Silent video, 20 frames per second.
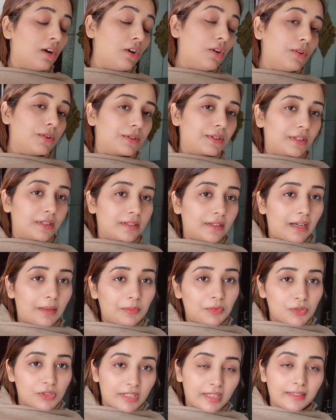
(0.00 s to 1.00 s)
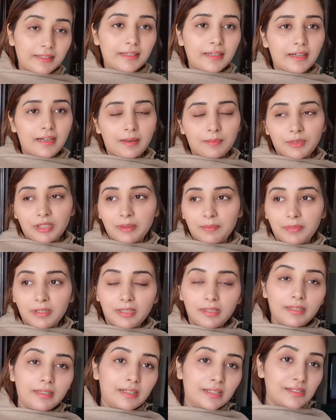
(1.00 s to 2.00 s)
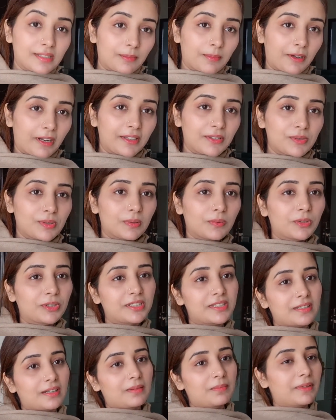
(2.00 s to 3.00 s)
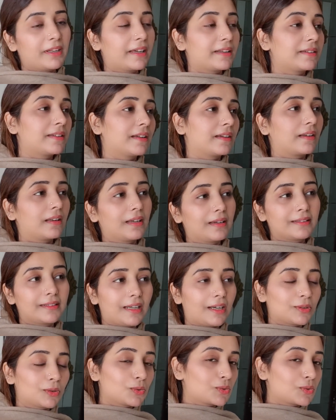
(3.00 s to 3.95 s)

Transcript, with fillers: और अब उसके लिए हमने बिल्ली का सरप्राइज़ जो है वो किस तरह प्लान करना है या